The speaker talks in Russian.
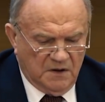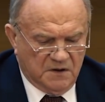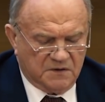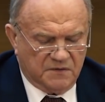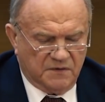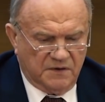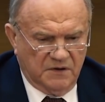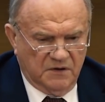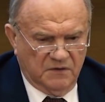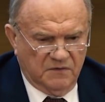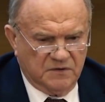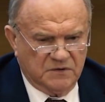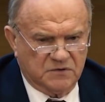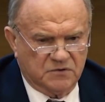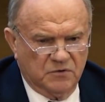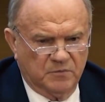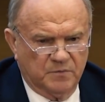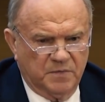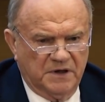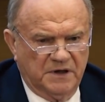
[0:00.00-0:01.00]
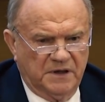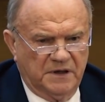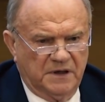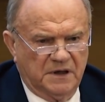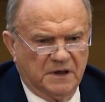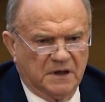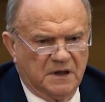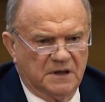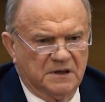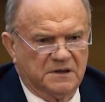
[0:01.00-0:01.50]
В своем
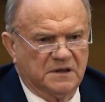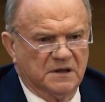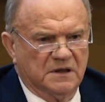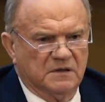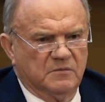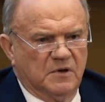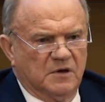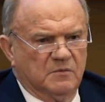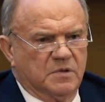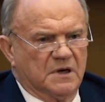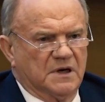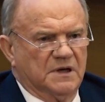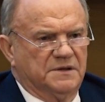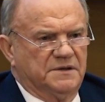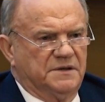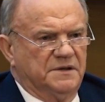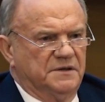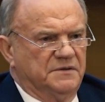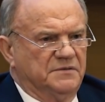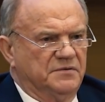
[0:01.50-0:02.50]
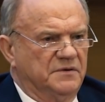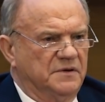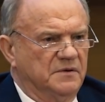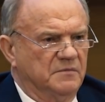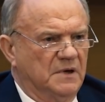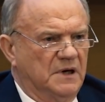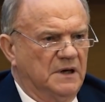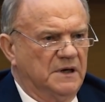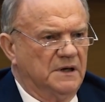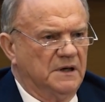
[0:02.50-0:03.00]
выступлении хотел бы обратить
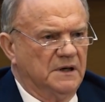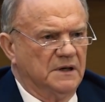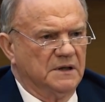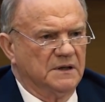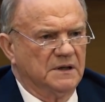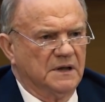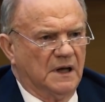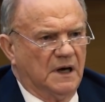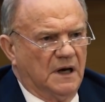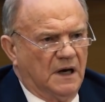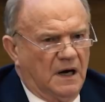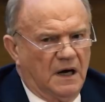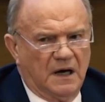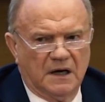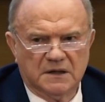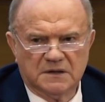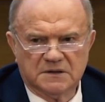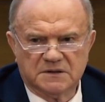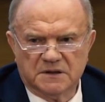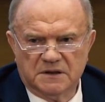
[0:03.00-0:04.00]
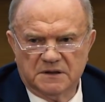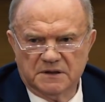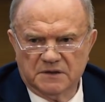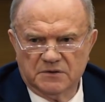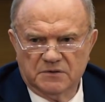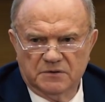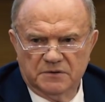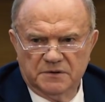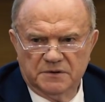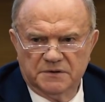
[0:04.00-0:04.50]
внимание на
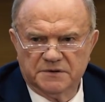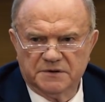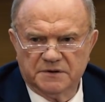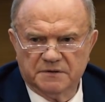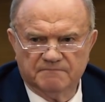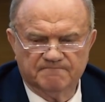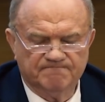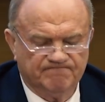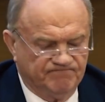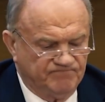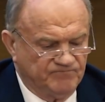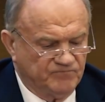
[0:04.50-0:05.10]
следующем.